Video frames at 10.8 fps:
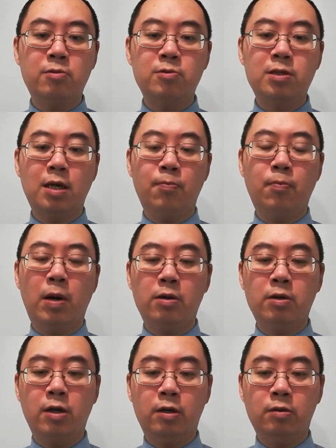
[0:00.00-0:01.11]
留下榜
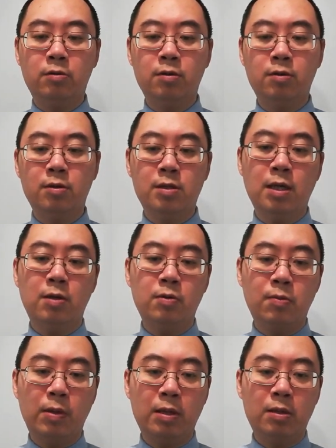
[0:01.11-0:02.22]
样，叫你
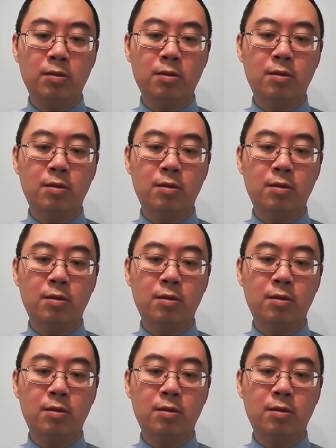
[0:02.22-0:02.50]
们